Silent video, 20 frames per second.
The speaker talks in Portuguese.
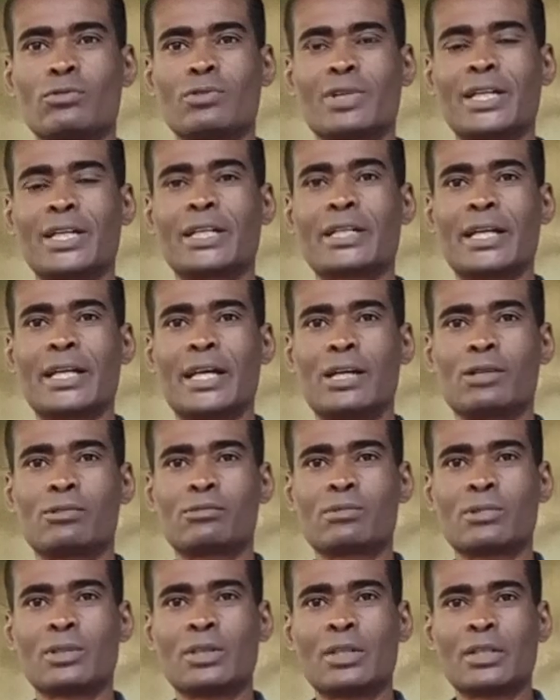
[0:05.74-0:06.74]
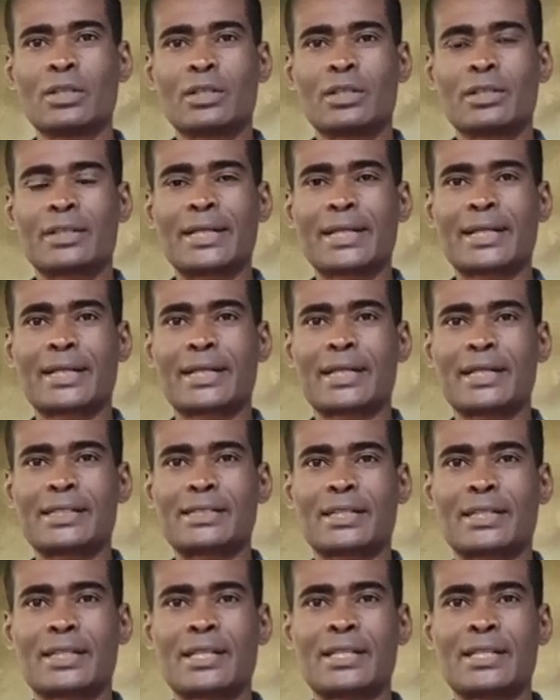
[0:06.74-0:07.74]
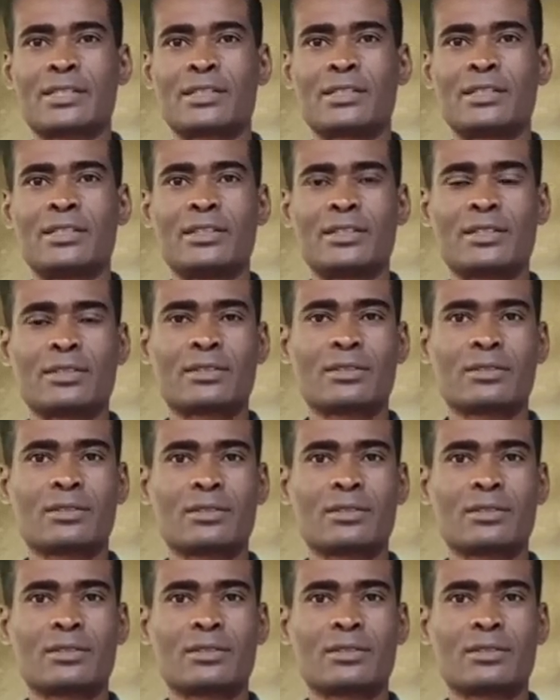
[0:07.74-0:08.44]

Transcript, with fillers: no canal da Casa Casinha.